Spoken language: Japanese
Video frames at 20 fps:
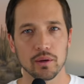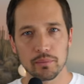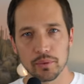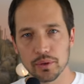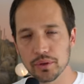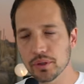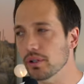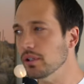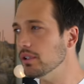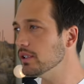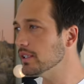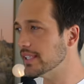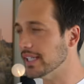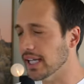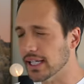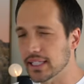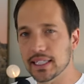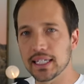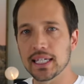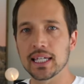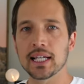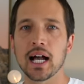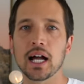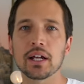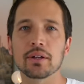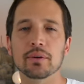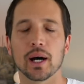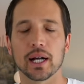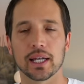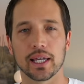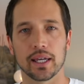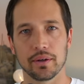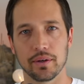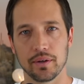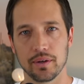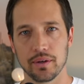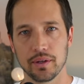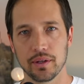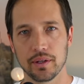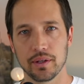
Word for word: 物ひゃく均があるわけよ、